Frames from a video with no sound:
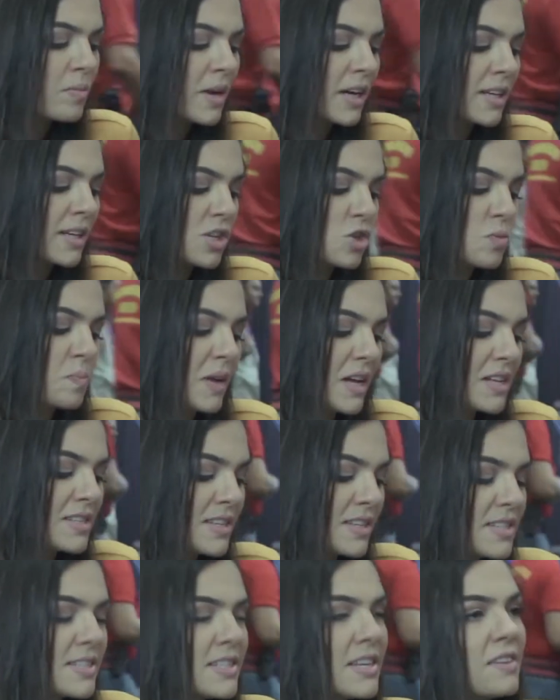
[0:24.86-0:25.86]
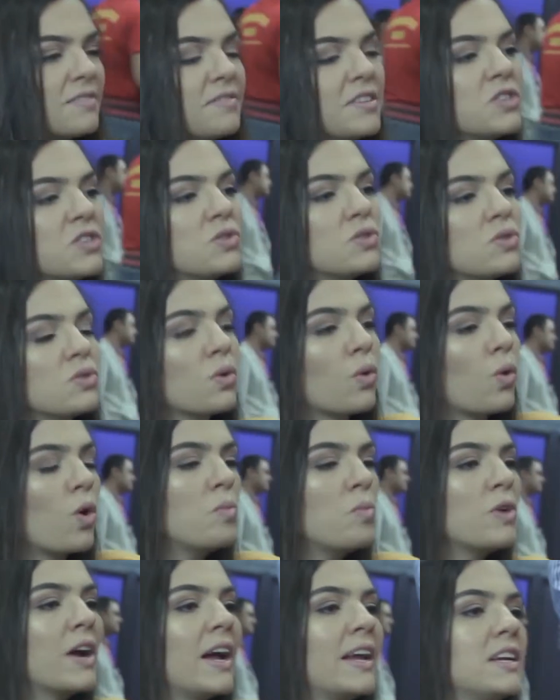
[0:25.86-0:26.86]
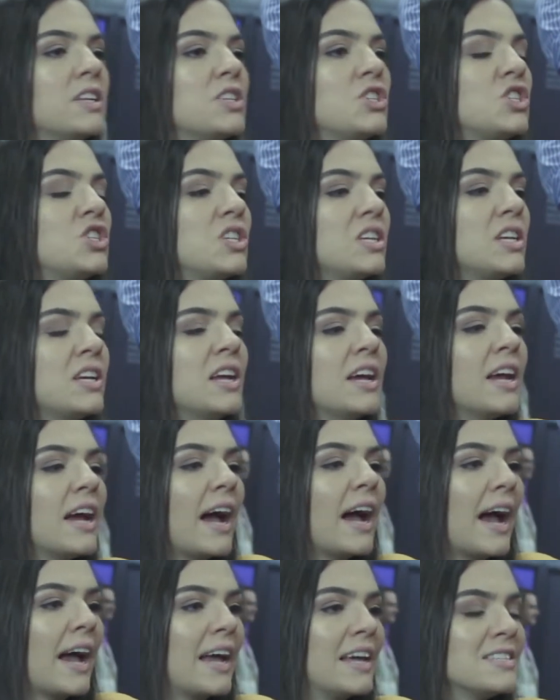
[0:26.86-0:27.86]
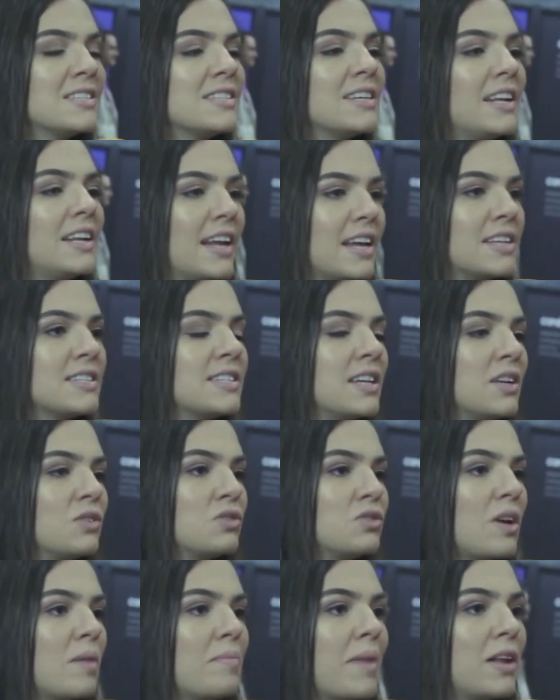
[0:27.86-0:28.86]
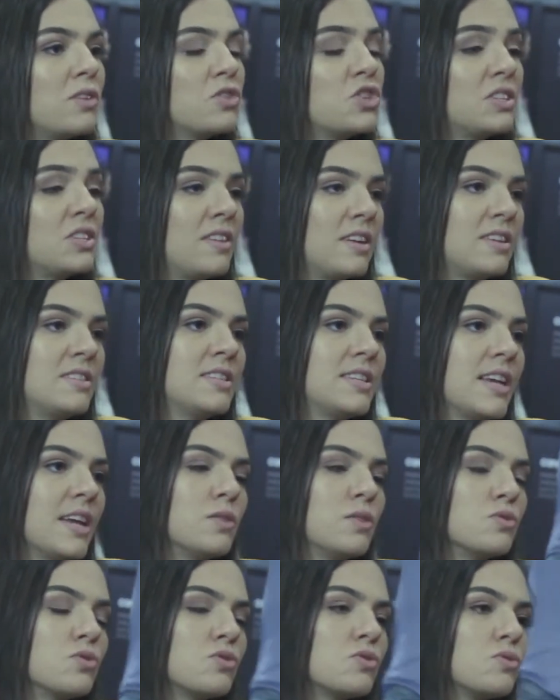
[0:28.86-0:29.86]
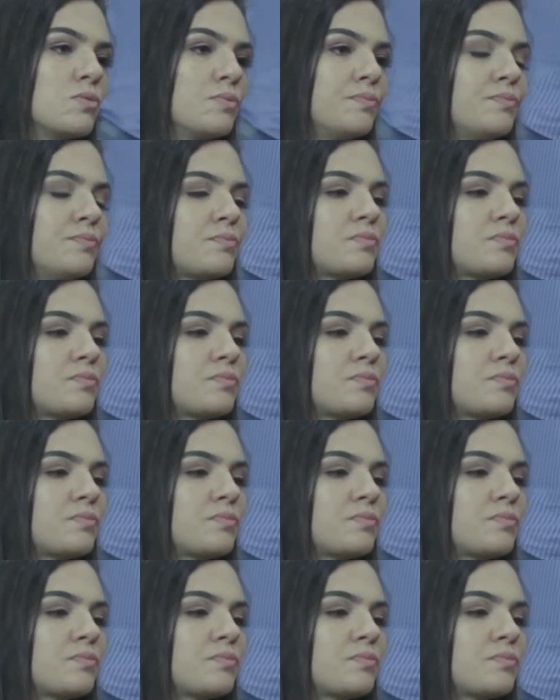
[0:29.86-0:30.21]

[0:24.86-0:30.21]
um marketplace de serviços, como garantir a excelência no trabalho de terceiros?